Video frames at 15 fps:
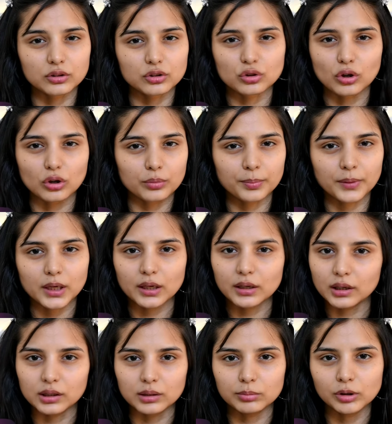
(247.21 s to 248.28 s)
सौ रुपये के
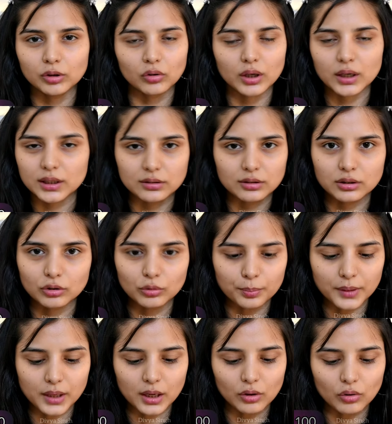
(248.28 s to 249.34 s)
करीब ही होगा इससे
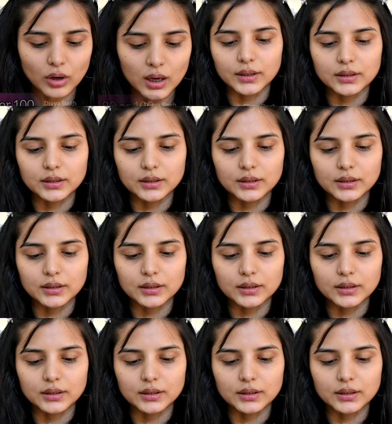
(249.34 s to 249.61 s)
ऊपर नहीं होगा